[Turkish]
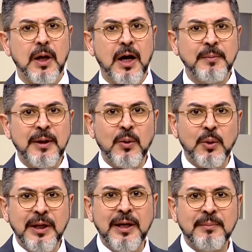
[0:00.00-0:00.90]
Ama
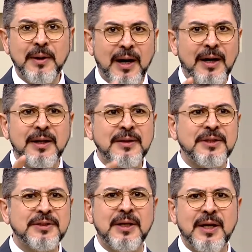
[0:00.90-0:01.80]
oraya
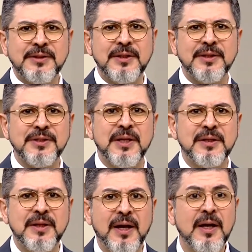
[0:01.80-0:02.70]
arkadaşları hazırlasın
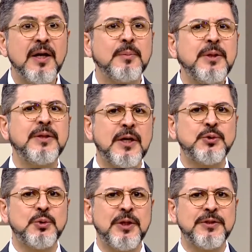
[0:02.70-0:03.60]
hatta. Bir Nas
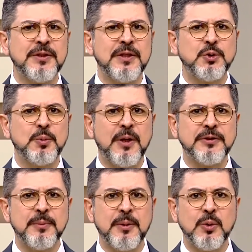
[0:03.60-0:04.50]
suresinde cuma
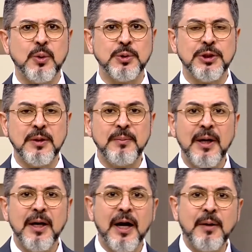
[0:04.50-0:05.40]
sabahı konuşalım.
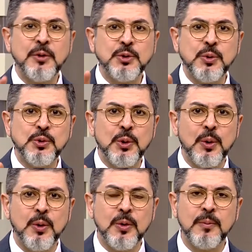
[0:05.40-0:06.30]
Ama şunu
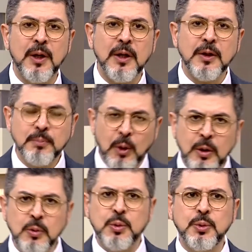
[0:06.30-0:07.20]
söylüyorum.
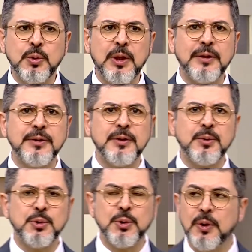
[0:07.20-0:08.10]
Böyle kurgulandığını
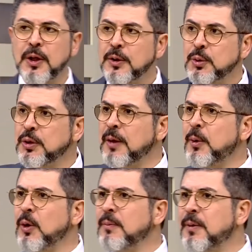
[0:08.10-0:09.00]
düşün. Güne
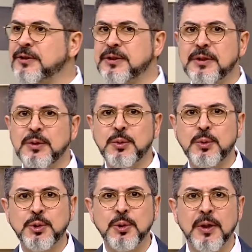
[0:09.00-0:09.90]
böyle başladığını
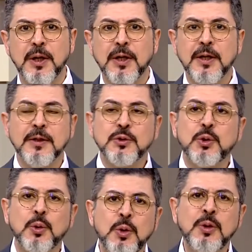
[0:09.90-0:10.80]
düşün.
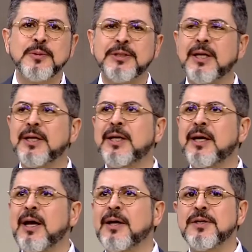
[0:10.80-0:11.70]
Soruyorum sana
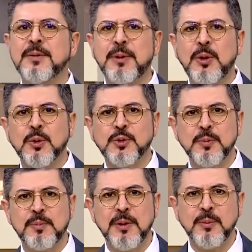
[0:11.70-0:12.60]
yararını
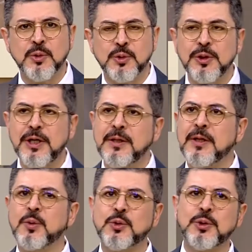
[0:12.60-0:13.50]
biliyorsun bilmiyorsun.
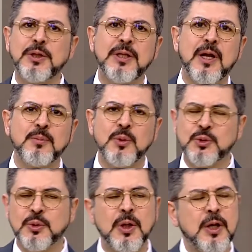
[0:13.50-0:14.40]
İnanıyorsun,
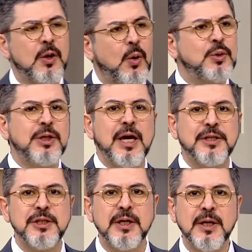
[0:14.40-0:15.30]
inanmıyorsun. Onu
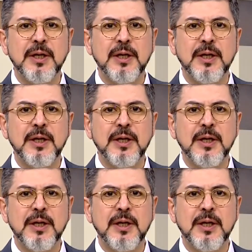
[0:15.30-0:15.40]
geç.